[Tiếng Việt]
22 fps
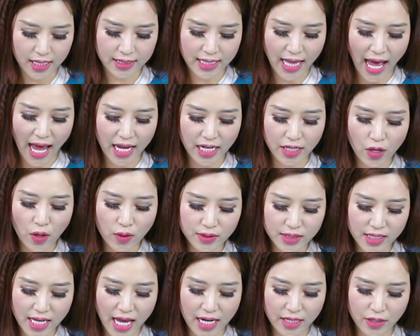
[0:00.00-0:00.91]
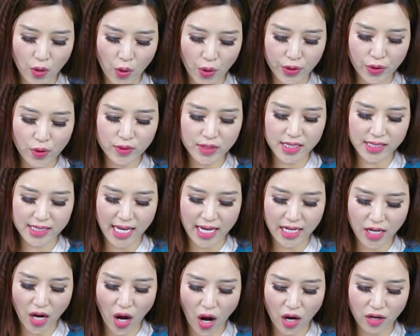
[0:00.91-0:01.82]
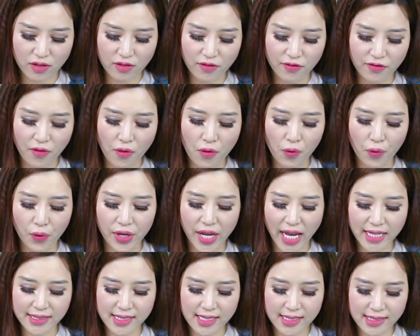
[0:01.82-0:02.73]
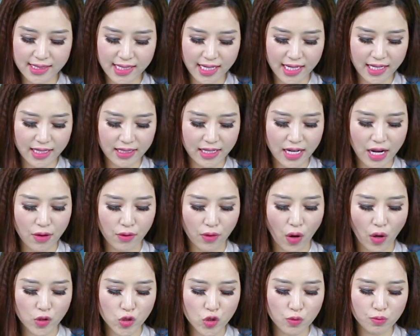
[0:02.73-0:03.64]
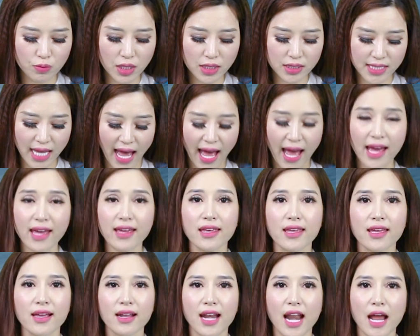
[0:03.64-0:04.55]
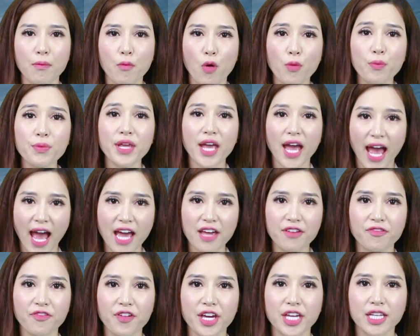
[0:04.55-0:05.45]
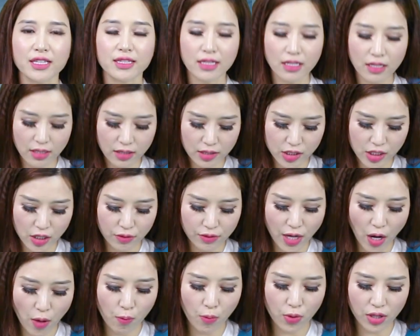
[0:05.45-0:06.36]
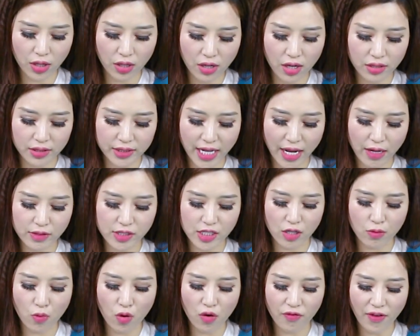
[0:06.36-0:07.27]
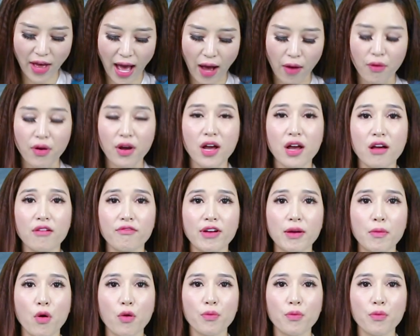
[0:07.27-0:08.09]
tại Doji Hà Nội, Doji Sài Gòn, Phú Quý SJC đều có chung mức giá là 42,4 triệu đồng một lượng theo chiều mua vào và